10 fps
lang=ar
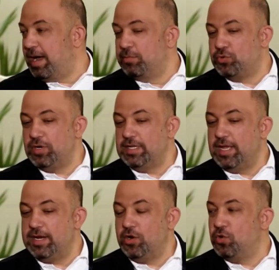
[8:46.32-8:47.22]
عم بتقولي
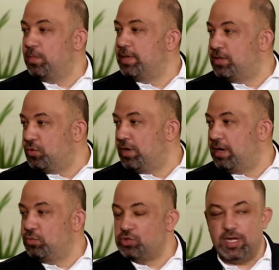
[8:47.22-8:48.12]
دارين انه بدي اقول
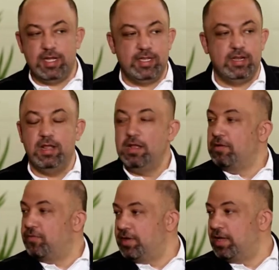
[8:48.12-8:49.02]
للمشاهدين
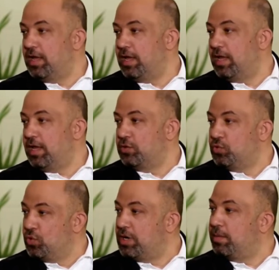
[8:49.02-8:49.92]
في آه،
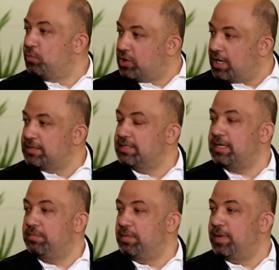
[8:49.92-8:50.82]
دور
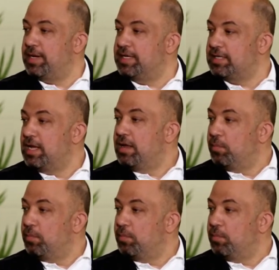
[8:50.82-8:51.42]
متخصصه بباريس